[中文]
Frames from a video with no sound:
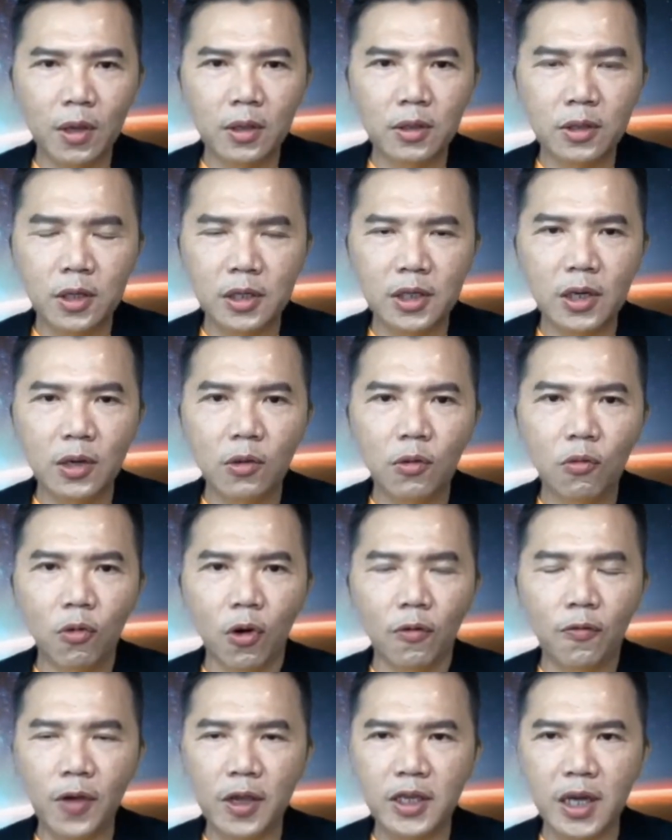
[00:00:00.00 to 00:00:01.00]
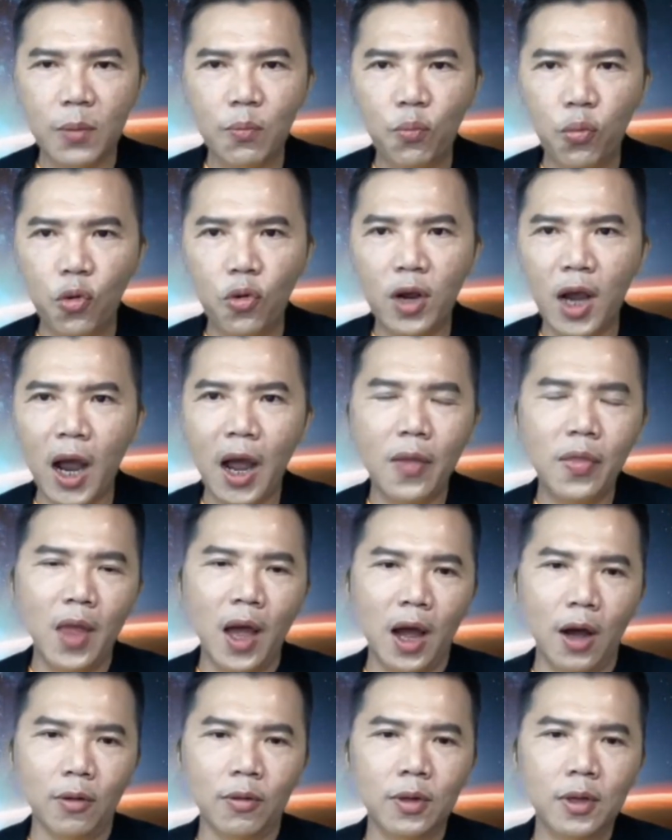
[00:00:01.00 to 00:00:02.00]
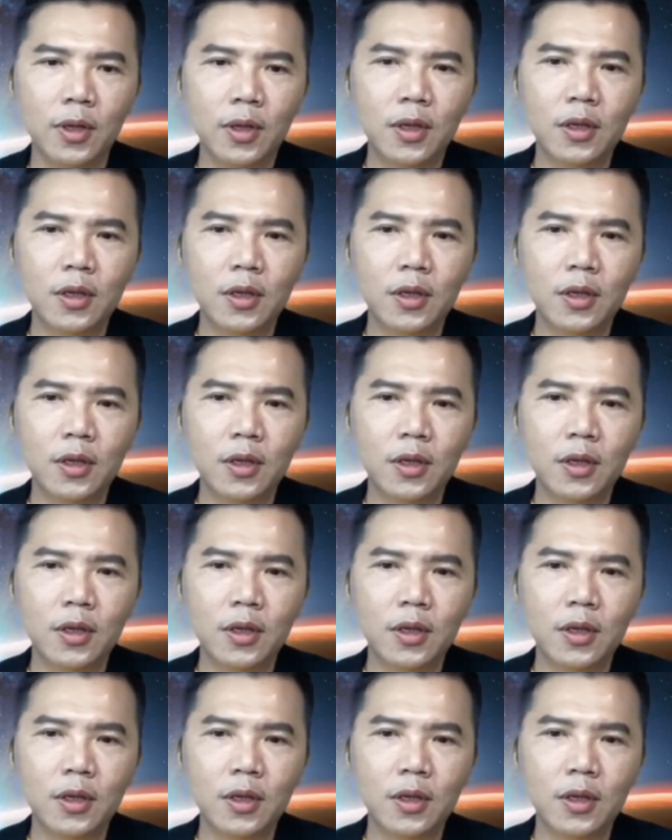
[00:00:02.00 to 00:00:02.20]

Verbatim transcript: 其实我非常不看好，